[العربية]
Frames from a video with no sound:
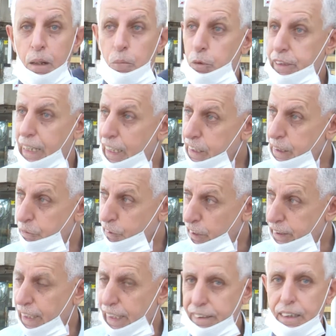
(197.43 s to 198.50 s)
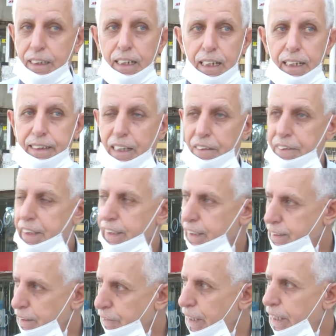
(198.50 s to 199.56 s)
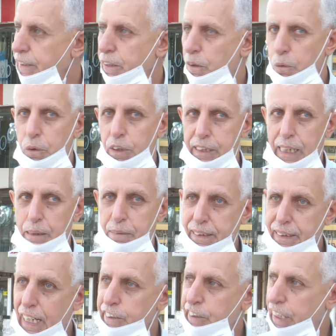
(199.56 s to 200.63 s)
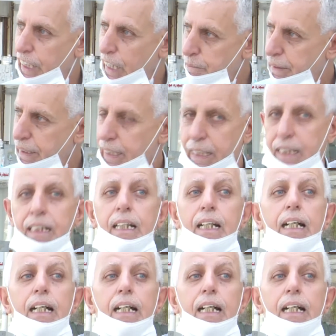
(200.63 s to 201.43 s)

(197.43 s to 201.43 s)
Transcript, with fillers: متأزم جدا الكثير اتفق أنه عصابة داعش الإرهابية